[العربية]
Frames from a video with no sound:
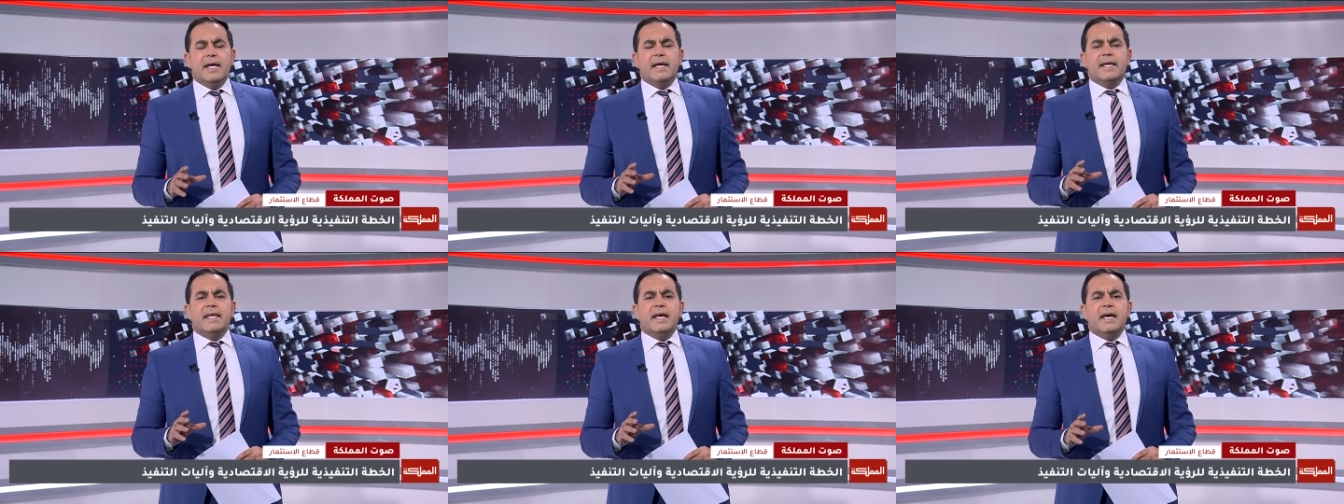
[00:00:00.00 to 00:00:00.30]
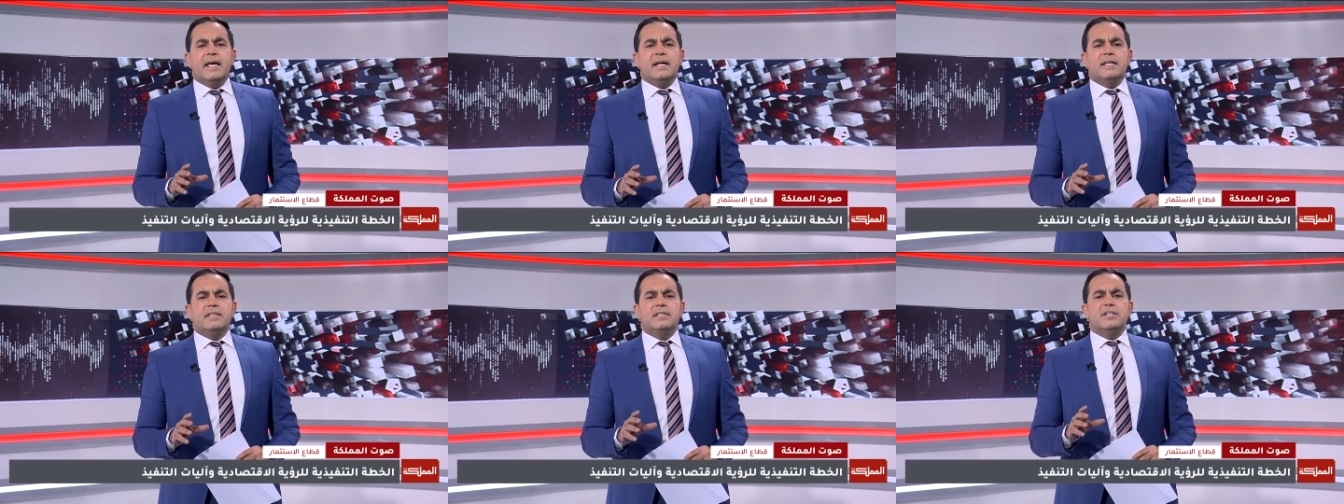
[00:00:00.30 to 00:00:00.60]

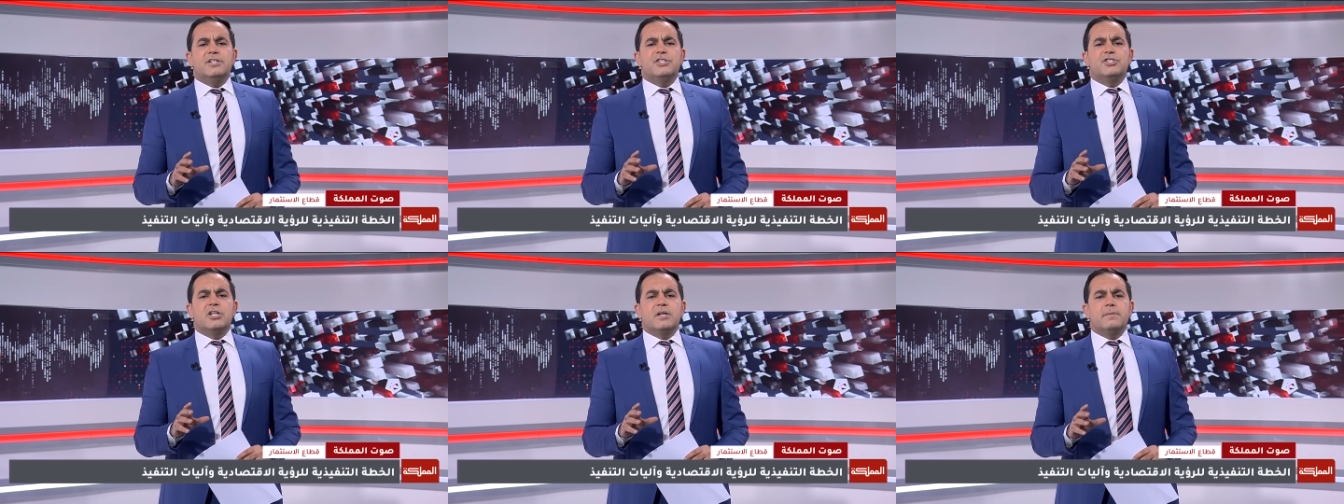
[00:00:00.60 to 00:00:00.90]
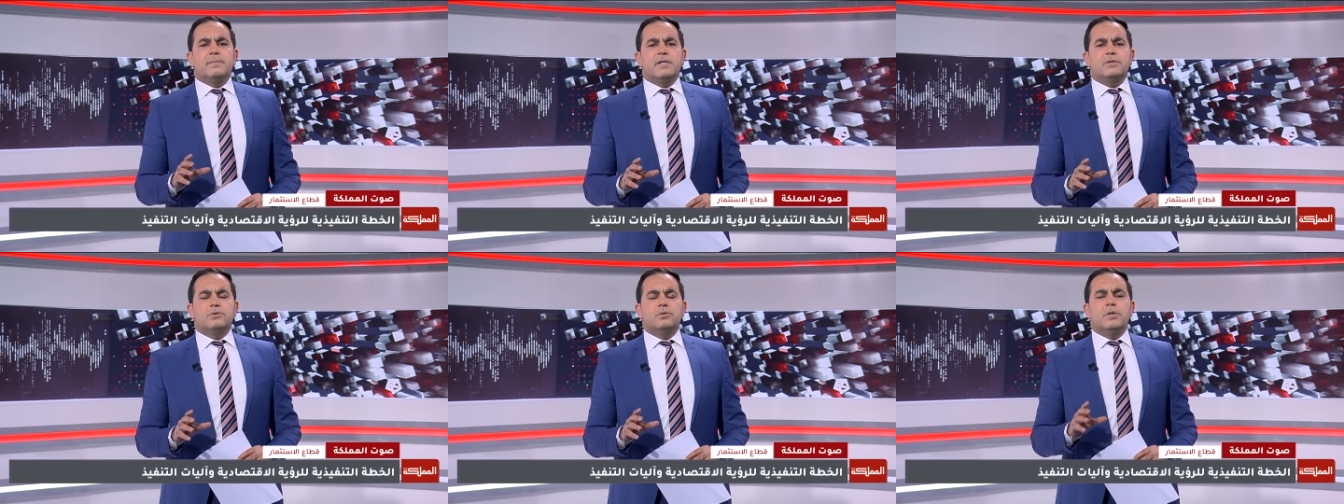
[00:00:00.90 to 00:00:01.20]
كانت
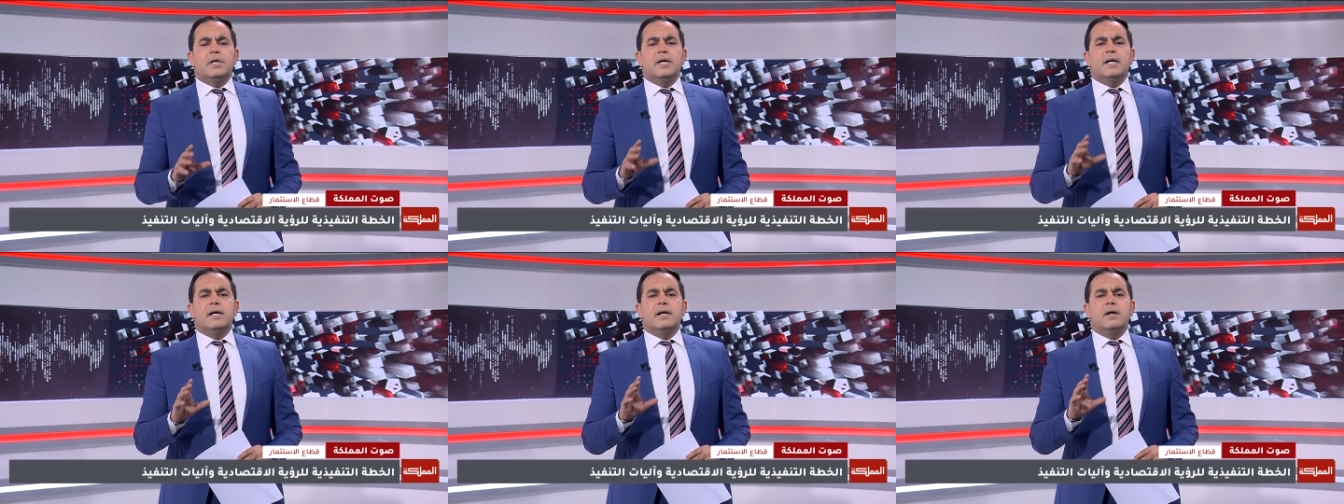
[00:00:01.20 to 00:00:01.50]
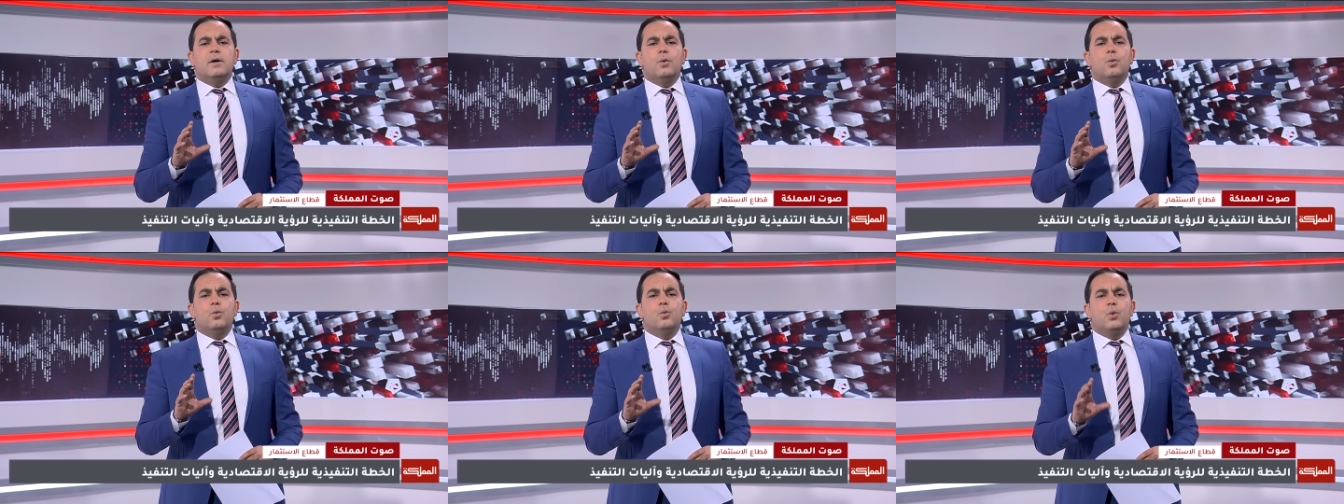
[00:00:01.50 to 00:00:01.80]
إجابتها
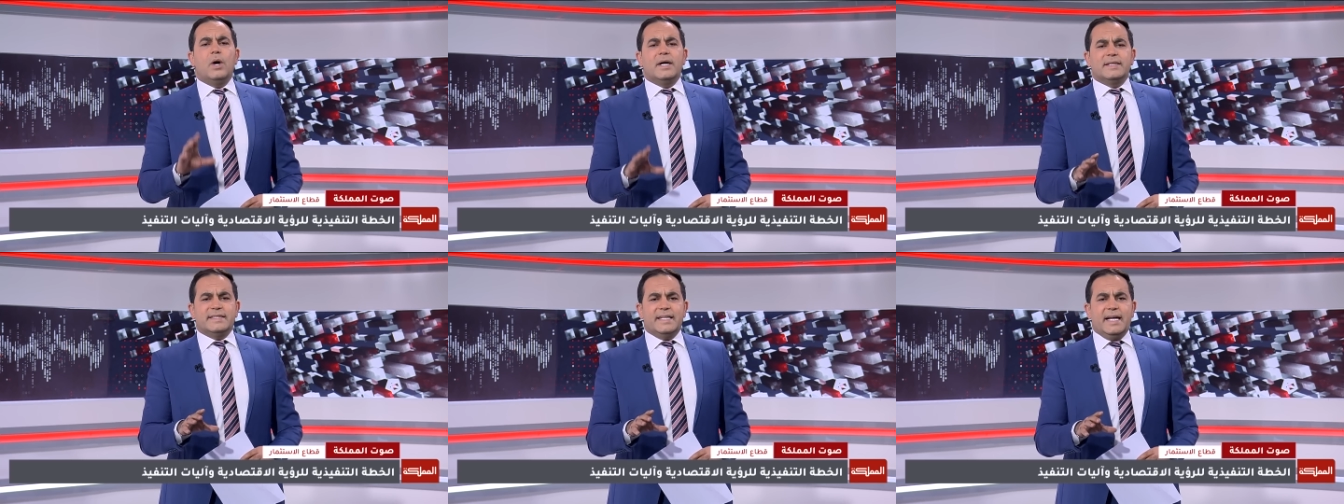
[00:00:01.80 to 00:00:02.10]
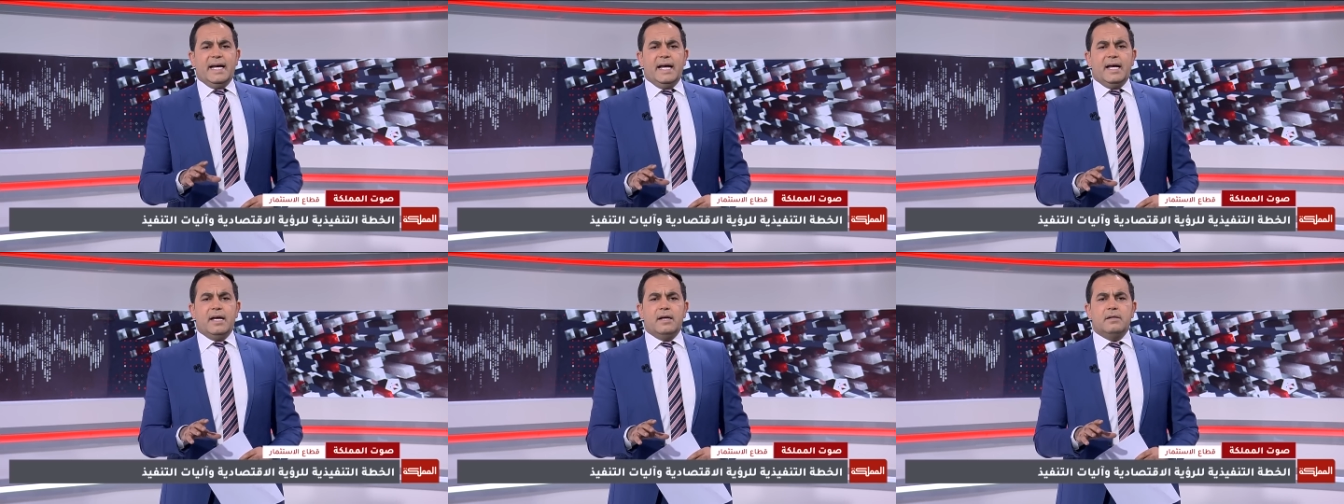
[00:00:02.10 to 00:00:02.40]

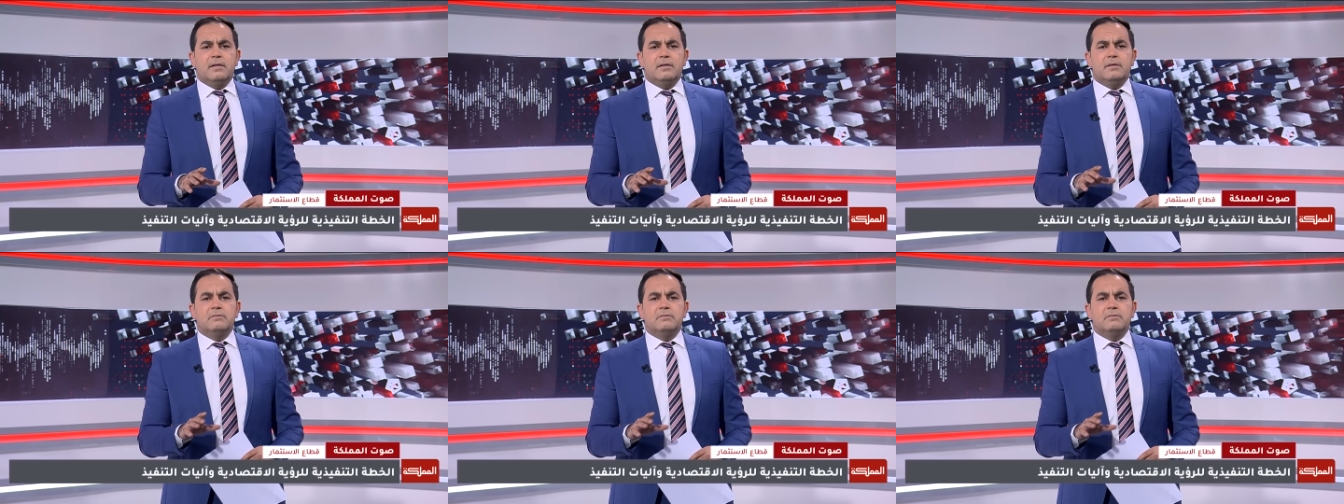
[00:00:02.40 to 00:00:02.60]
واضحة